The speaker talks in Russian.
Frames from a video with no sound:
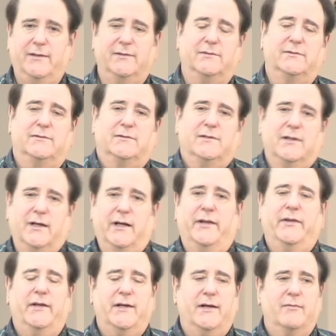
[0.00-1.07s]
Хорошо,
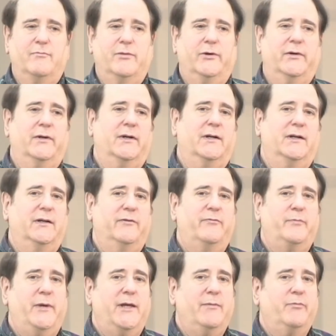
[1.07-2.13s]
что в Писании
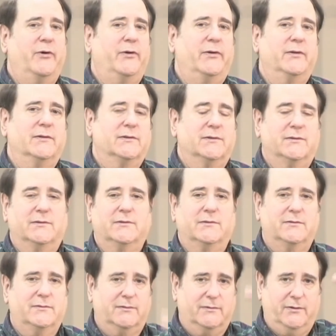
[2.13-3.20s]
нет
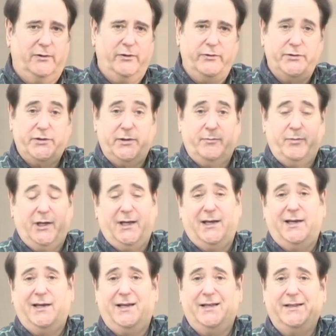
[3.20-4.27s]
требований о том,
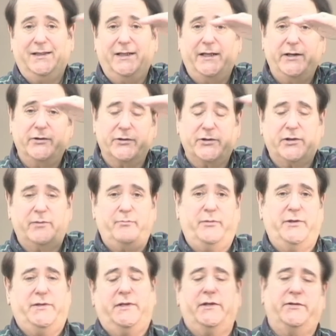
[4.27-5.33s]
сколько
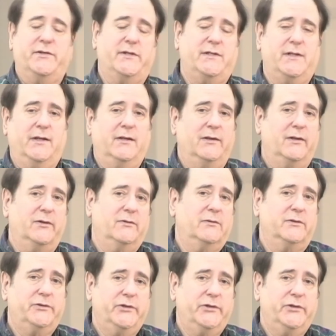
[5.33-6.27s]
служителей должно